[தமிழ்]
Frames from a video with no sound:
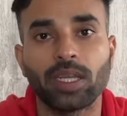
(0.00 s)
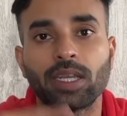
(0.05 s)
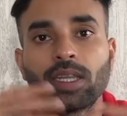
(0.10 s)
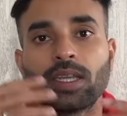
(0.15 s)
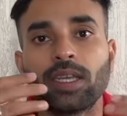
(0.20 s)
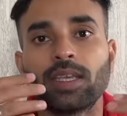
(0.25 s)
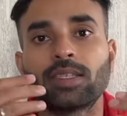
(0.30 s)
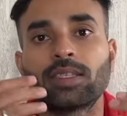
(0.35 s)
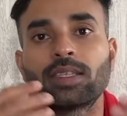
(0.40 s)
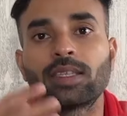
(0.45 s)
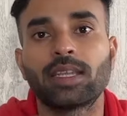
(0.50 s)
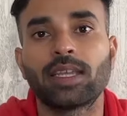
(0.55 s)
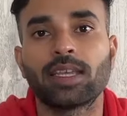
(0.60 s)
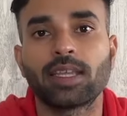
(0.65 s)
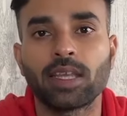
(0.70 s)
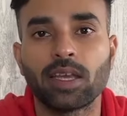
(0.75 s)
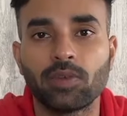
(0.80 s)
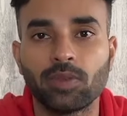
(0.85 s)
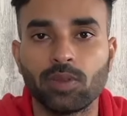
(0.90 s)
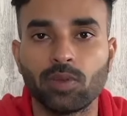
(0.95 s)
இன்கேஸ் இதில்
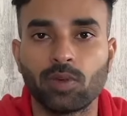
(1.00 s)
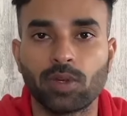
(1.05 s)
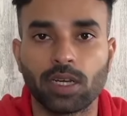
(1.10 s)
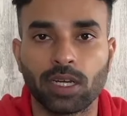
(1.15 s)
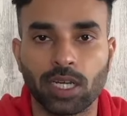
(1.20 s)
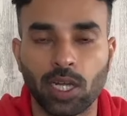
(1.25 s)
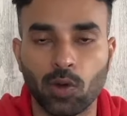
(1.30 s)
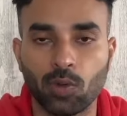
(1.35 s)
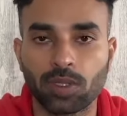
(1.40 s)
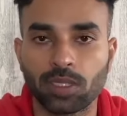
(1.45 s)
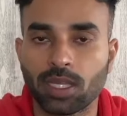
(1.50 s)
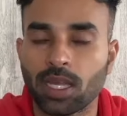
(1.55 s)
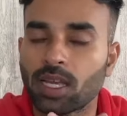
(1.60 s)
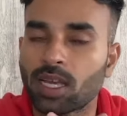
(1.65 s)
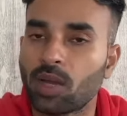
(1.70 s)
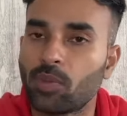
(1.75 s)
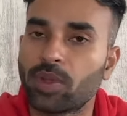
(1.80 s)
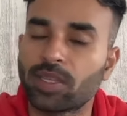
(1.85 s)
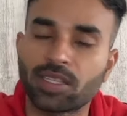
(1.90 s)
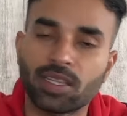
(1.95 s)
ஏதாவது உங்களுக்கு டவுட்ஸ்னால்
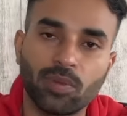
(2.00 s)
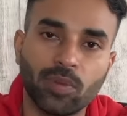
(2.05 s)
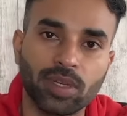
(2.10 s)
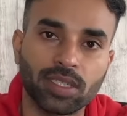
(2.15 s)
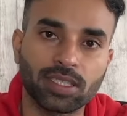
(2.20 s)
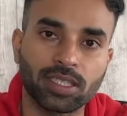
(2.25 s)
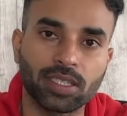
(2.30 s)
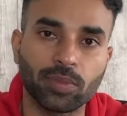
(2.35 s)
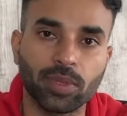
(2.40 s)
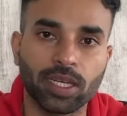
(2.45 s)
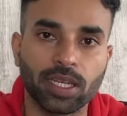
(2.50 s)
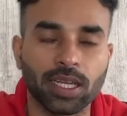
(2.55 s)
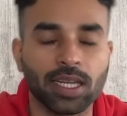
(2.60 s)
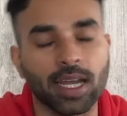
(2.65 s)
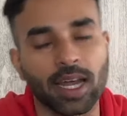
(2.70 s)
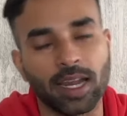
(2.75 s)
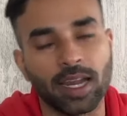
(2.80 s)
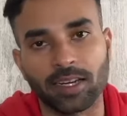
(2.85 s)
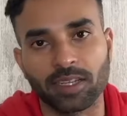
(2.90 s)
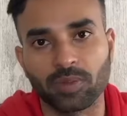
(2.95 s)
கமெண்ட்ஸில் மென்ஷன் பண்ணுங்கள்
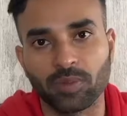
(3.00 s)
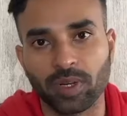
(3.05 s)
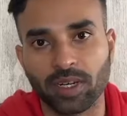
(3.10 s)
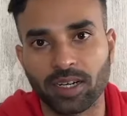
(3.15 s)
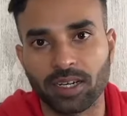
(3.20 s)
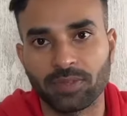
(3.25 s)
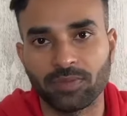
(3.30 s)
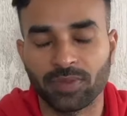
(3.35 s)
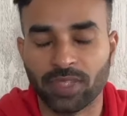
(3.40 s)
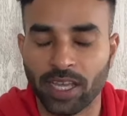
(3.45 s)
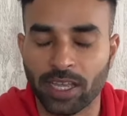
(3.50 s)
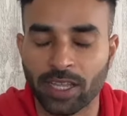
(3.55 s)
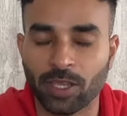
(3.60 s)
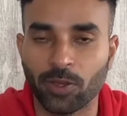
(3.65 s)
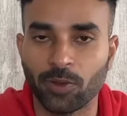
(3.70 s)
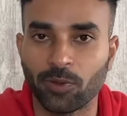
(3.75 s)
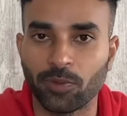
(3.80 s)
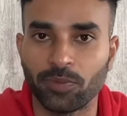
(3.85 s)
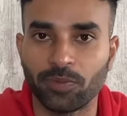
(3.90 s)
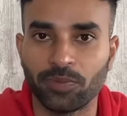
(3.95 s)
நான் அட்ரஸ் பண்ணுறேன் தேங்க்யூ